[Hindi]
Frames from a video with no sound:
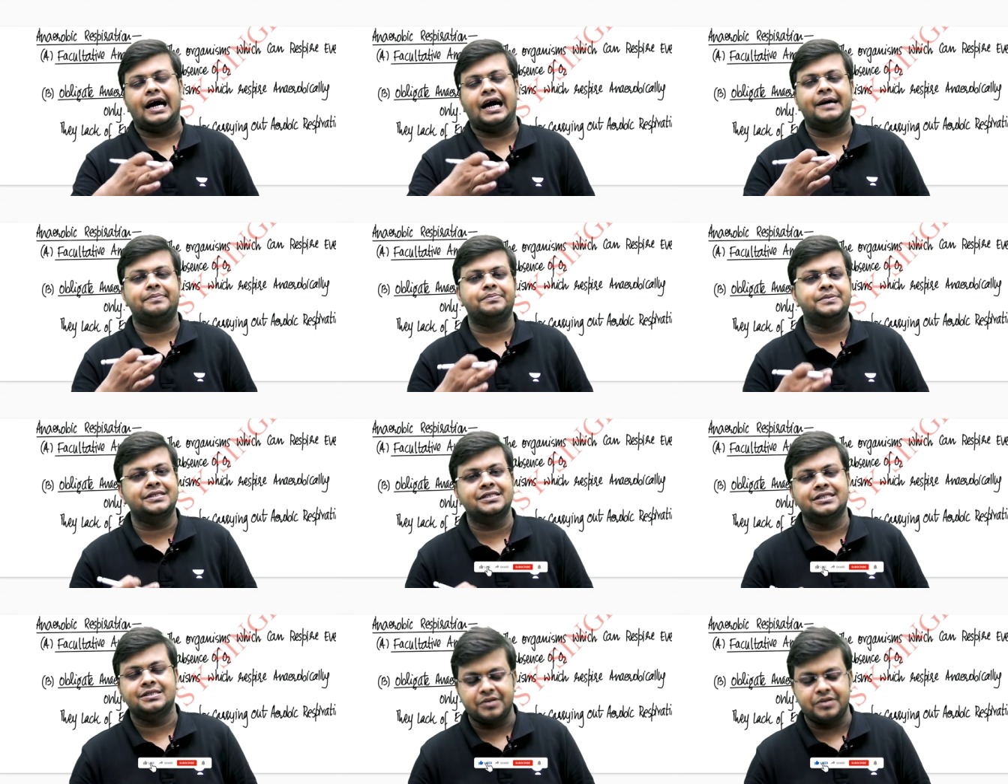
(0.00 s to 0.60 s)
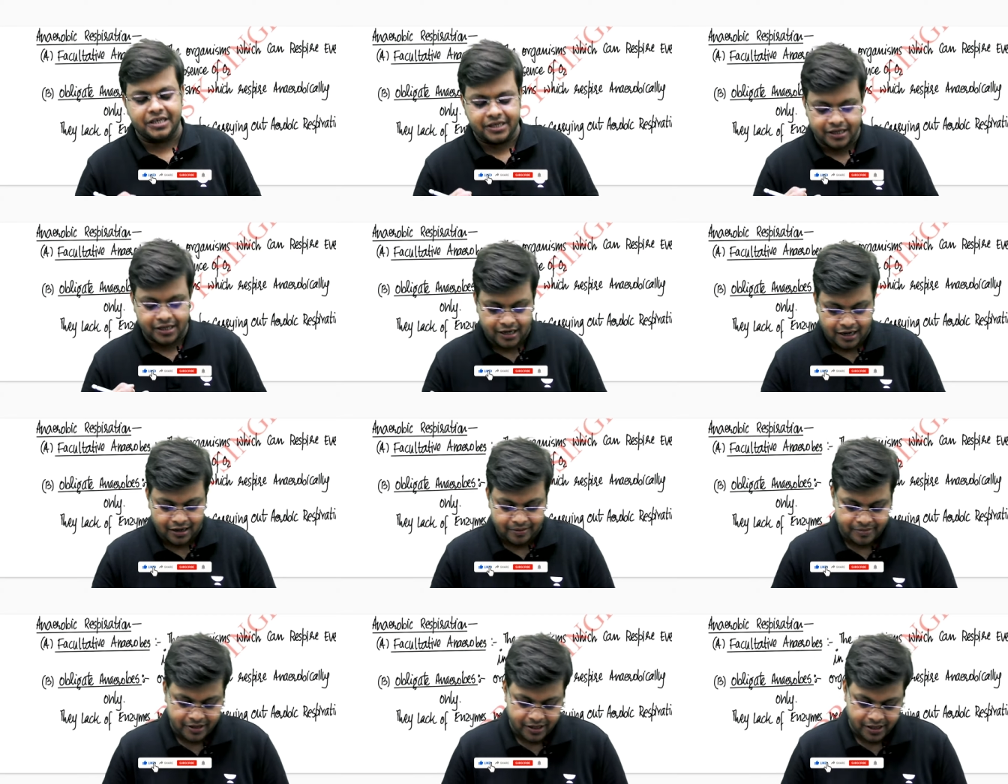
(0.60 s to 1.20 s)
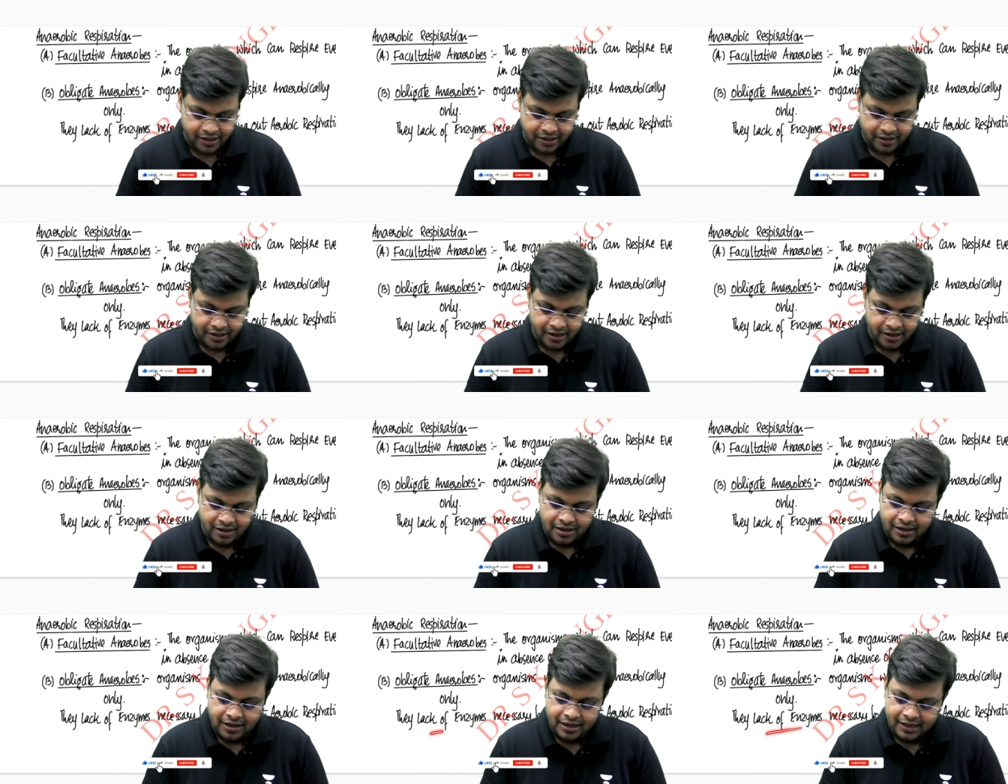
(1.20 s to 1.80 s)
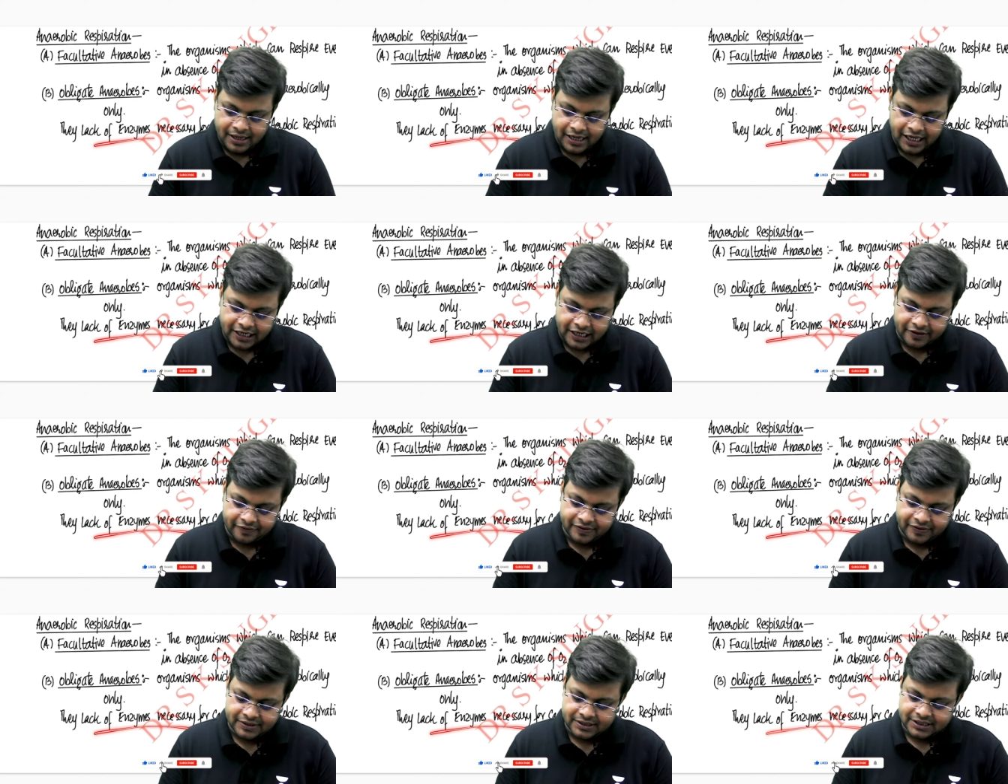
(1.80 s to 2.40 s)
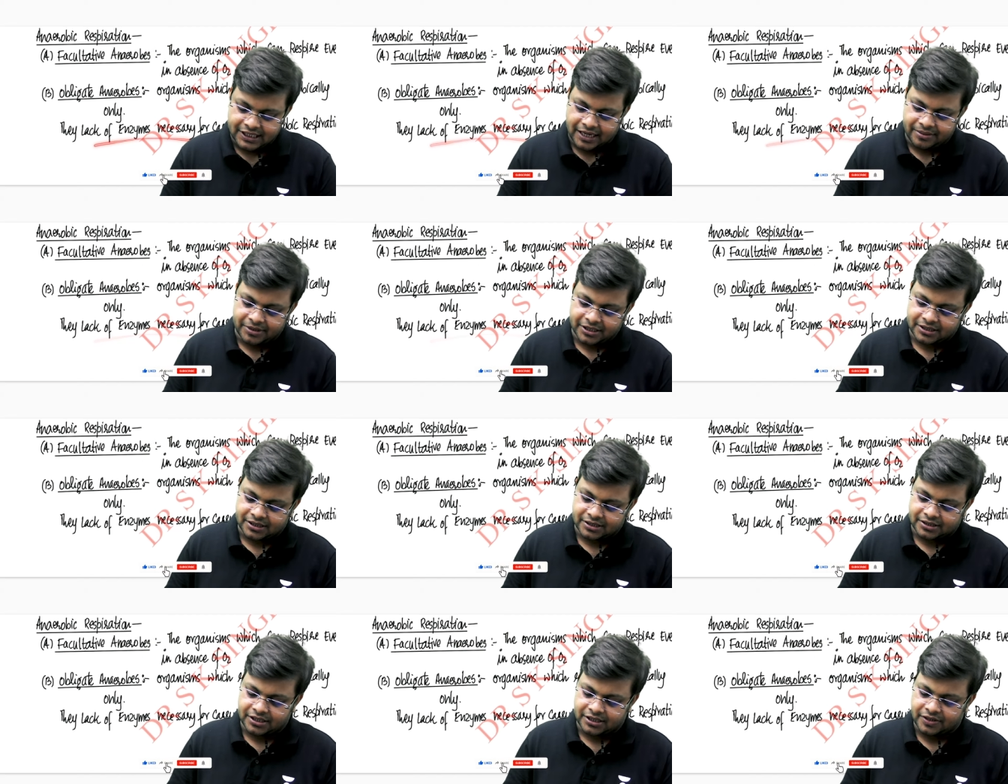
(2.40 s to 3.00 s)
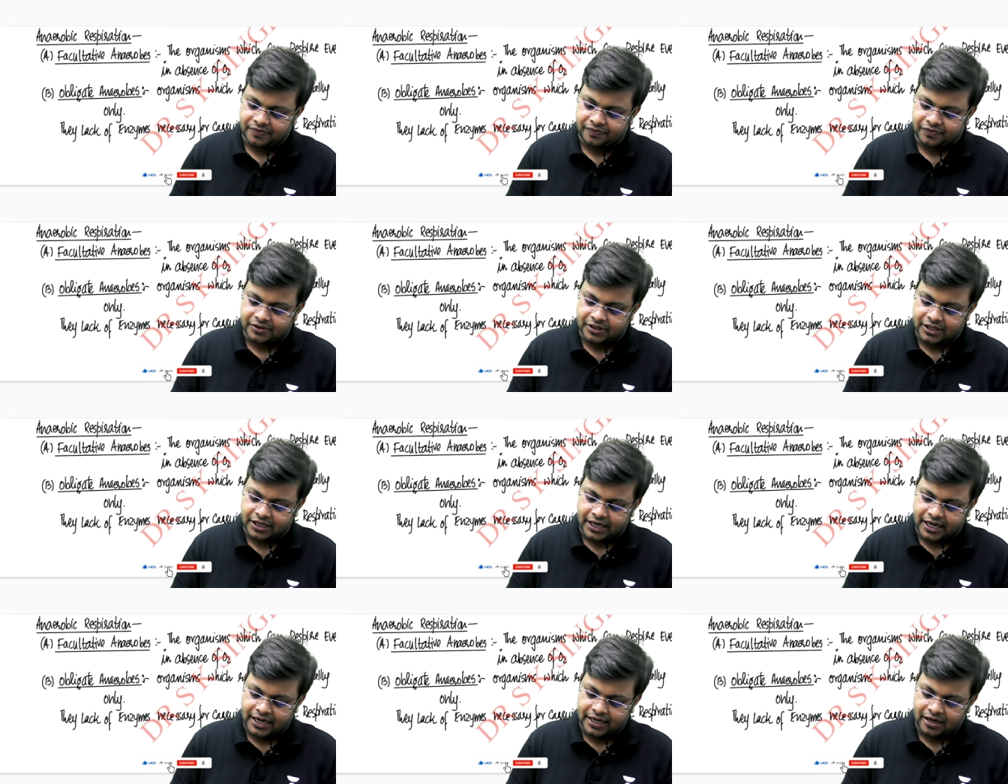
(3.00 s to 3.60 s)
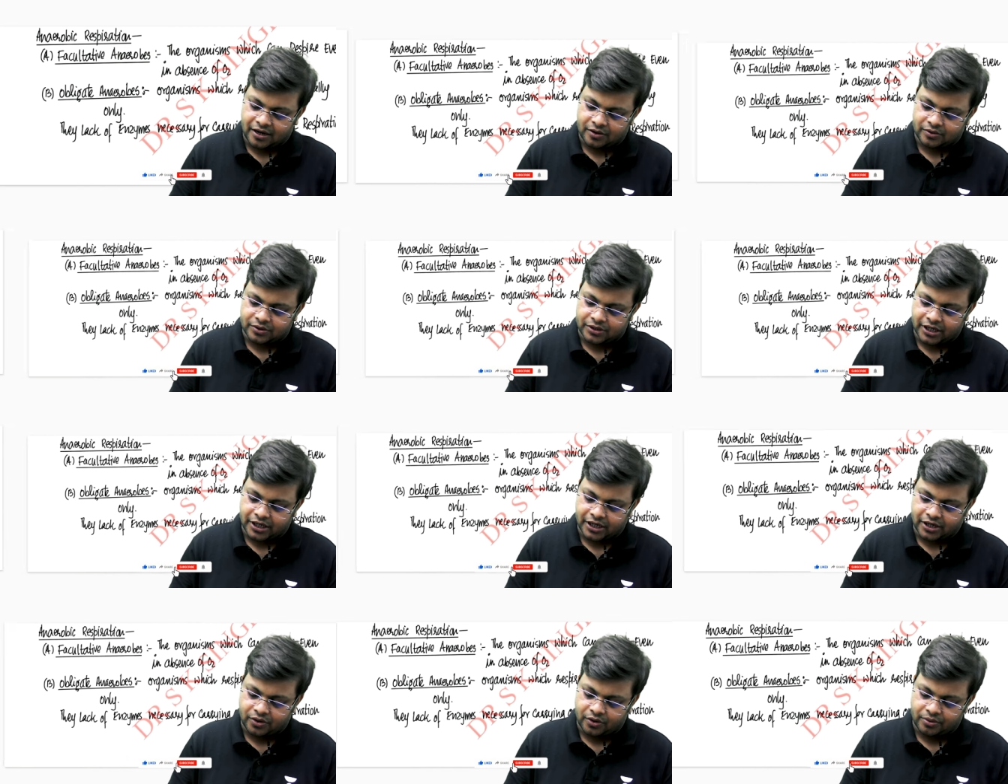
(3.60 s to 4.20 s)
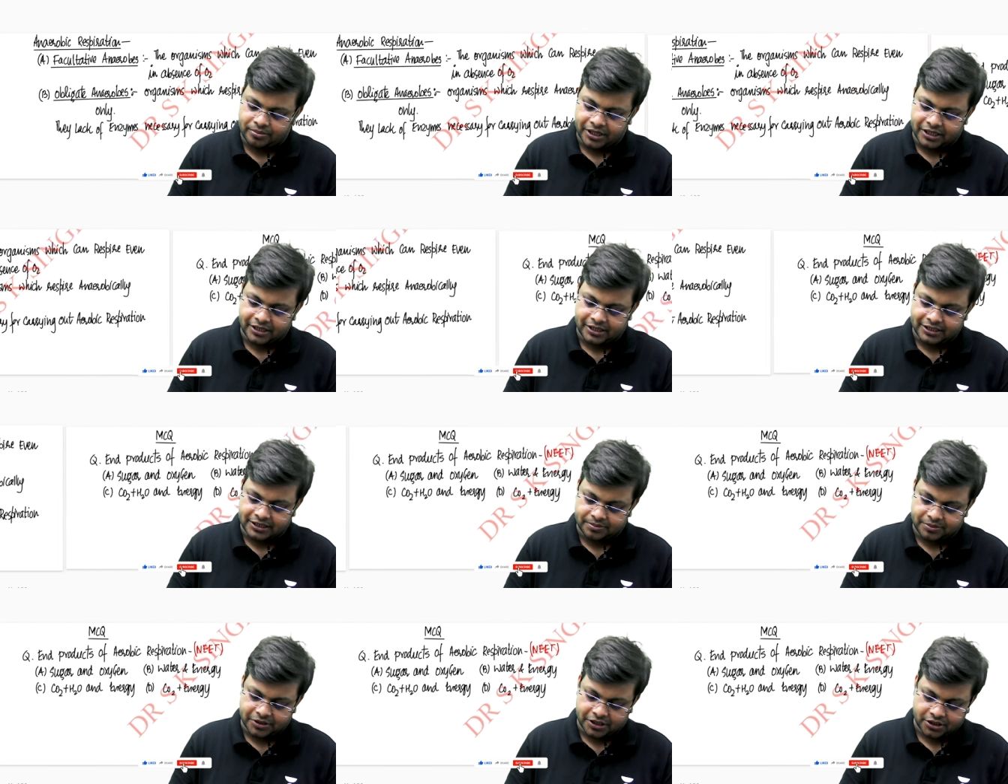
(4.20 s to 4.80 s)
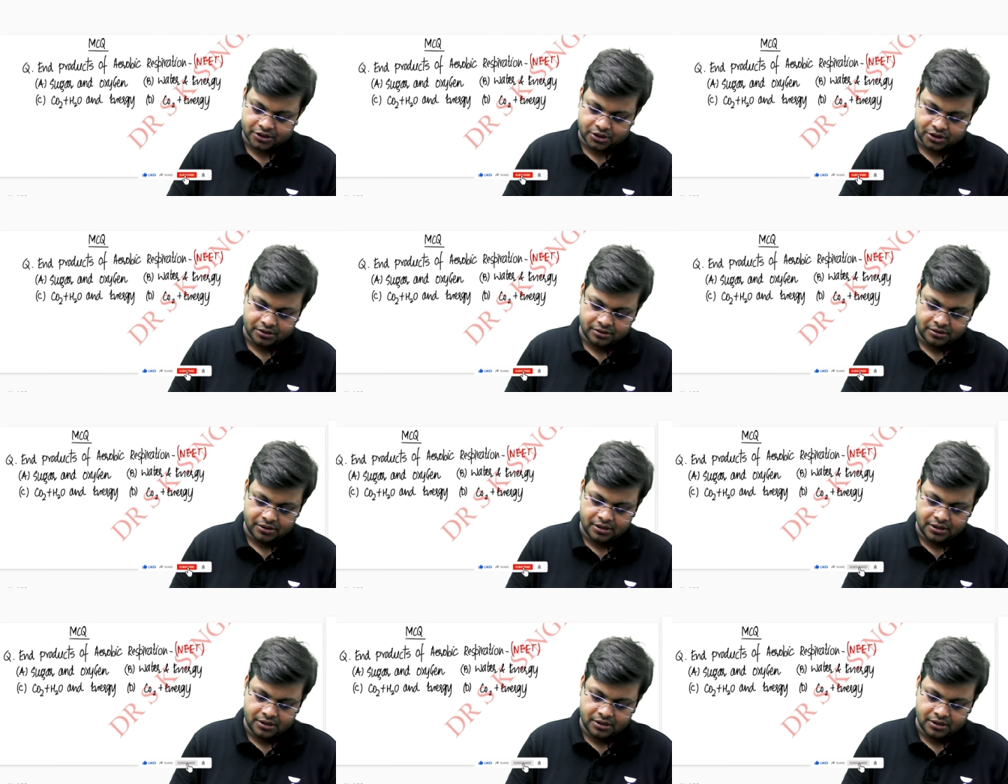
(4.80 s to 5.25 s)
एब्सेंस में ही काम करेगा लैक ऑफ एंजाइम नेसेसरी फॉर द कैरिंग आउट द एरोबिक रेस्पिरेशन